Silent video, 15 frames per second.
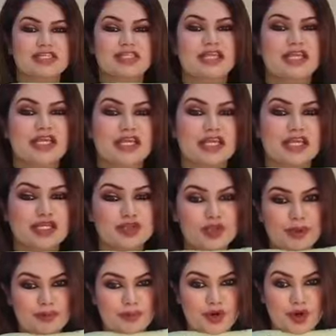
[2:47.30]
সাথে নেকে কিন্তু
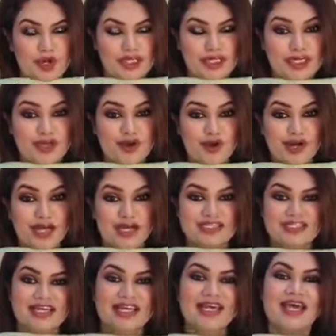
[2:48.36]
এমব্রয়ডারি করা
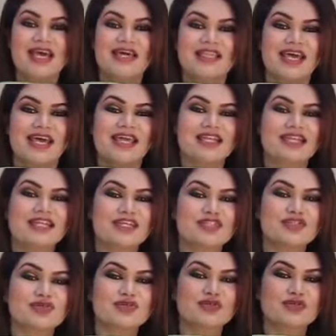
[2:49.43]
আছে দেখেন কি
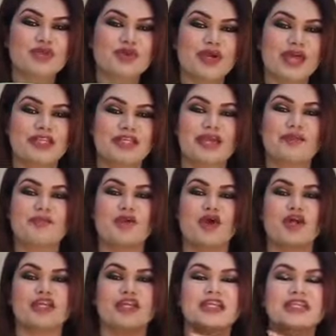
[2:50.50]
সুন্দর একটা
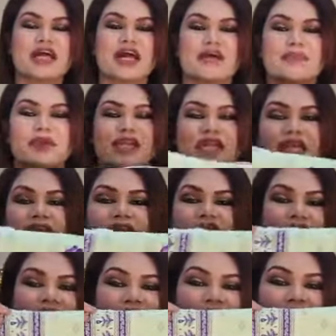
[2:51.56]
এমব্রয়ডারি থাকবে
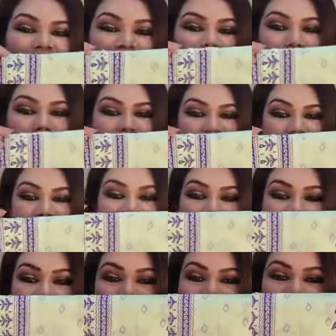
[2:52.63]
নেকে এবং
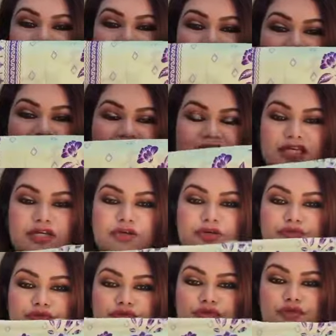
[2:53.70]
সাইডে প্যানেলও আছে
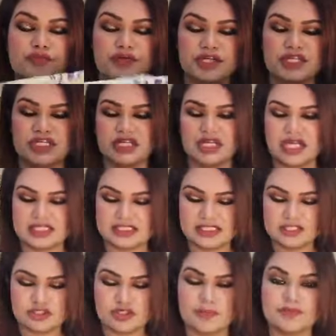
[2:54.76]
খুব সুন্দর প্রিন্টেড আছে
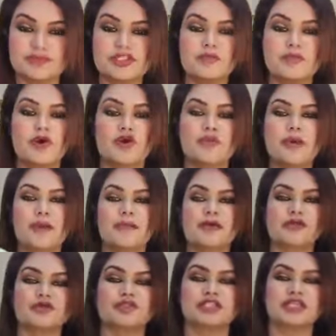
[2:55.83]
সবচেয়ে বড়
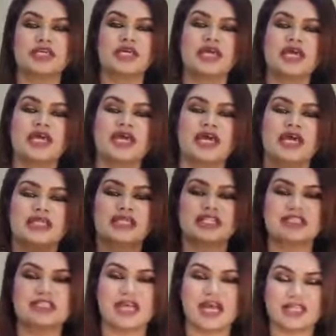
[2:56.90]
ব্যাপার হচ্ছে
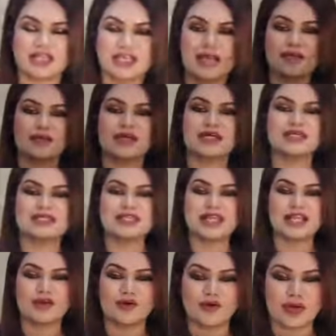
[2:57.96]
এটার সাথে আমরা
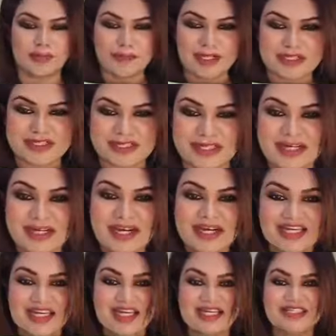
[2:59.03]
সিলকোনা পাচ্ছি
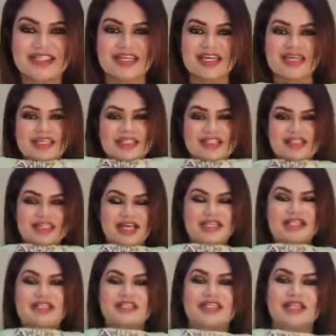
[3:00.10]
ঠিক আছে এটার
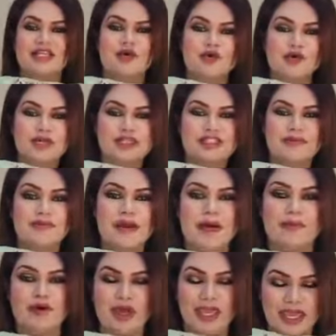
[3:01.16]
সাথে সিলকোনা যে
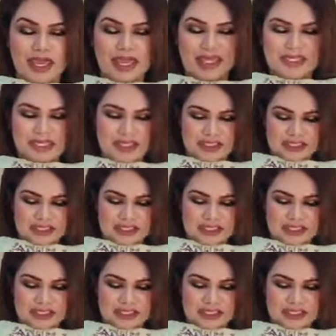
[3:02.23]
পাবো এটাই